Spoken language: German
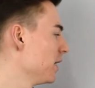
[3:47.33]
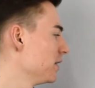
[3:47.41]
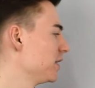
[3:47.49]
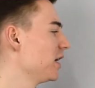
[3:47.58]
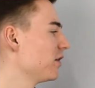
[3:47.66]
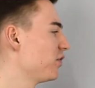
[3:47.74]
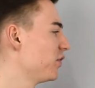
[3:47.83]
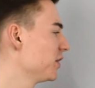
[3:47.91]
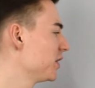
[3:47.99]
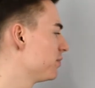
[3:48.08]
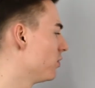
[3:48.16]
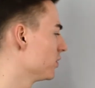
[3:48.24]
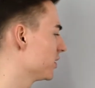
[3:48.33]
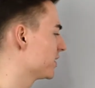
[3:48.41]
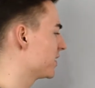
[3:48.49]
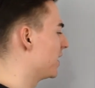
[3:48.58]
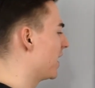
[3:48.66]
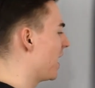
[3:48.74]
Der vierte Punkt
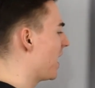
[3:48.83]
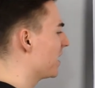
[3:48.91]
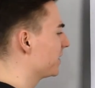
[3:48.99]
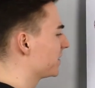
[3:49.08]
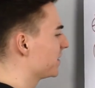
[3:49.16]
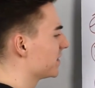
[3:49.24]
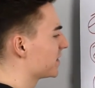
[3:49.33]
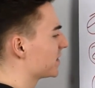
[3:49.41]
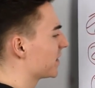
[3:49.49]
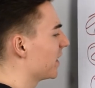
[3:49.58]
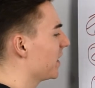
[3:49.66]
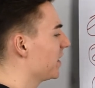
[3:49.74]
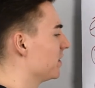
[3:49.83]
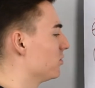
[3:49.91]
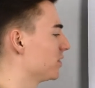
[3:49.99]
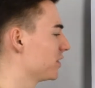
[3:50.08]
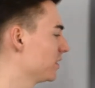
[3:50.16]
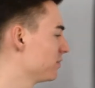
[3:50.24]
ist ein hartes Training
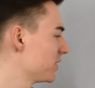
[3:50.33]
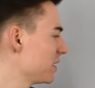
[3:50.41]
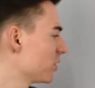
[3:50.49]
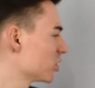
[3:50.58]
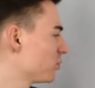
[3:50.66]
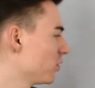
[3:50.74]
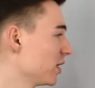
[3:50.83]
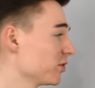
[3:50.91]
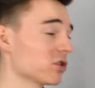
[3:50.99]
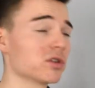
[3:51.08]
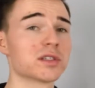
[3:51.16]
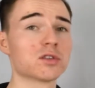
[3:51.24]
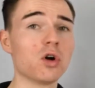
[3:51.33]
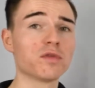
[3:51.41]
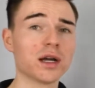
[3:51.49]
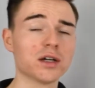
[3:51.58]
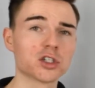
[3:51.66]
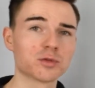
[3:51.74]
und ähm, Thema Sport habe ich auch schon so oft
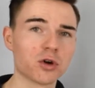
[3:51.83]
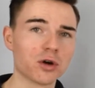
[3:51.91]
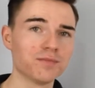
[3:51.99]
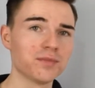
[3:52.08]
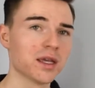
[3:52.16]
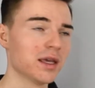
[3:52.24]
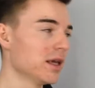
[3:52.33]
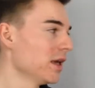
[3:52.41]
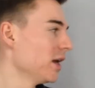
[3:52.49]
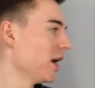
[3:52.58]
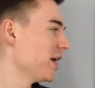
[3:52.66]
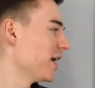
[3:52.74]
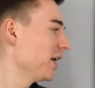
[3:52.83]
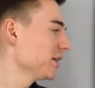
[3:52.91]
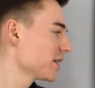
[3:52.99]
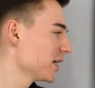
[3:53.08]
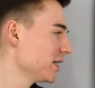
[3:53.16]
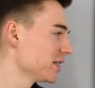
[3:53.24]
angesprochen. Ein hartes
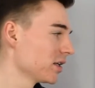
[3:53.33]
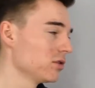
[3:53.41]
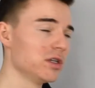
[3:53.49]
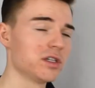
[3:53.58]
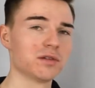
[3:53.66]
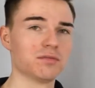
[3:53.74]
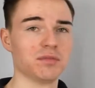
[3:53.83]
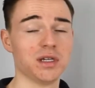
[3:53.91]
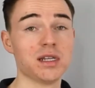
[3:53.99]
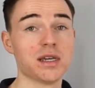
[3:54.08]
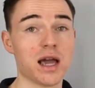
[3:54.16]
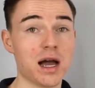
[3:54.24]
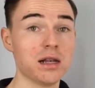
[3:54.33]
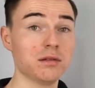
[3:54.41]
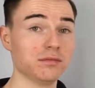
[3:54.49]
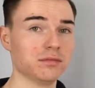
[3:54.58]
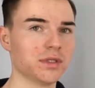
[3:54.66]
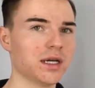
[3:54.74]
Training ist natürlich ideal,
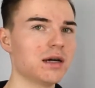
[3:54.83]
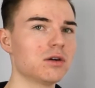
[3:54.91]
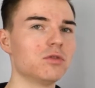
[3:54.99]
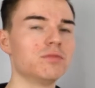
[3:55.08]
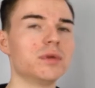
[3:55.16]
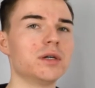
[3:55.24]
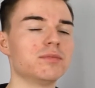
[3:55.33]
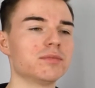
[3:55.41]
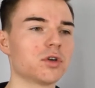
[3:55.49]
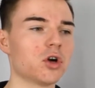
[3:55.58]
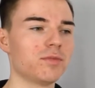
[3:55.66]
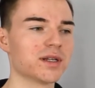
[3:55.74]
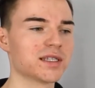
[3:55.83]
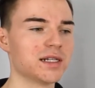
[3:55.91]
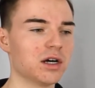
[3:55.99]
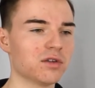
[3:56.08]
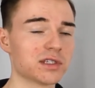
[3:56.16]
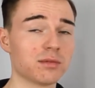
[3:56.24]
ja, um ähm, Körperzellen
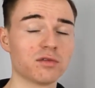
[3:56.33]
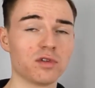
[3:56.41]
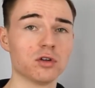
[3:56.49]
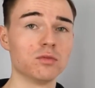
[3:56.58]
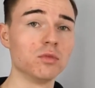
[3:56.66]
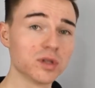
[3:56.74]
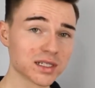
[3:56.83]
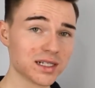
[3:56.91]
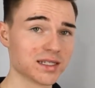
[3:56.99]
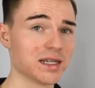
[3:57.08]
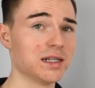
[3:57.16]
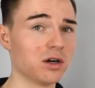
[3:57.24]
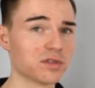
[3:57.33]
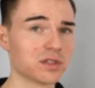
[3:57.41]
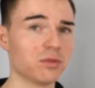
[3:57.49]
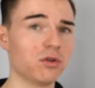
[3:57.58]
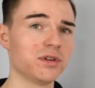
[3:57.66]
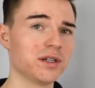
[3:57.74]
aufzubauen, vor allem um Muskelzellen
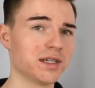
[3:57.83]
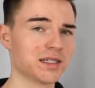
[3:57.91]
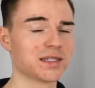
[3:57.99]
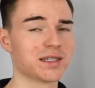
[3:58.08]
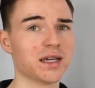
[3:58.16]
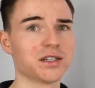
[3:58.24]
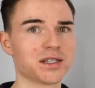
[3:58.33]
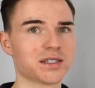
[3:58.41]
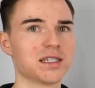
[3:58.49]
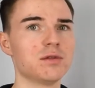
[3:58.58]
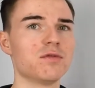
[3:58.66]
aufzubauen, denn das ist ja eigentlich das Ziel.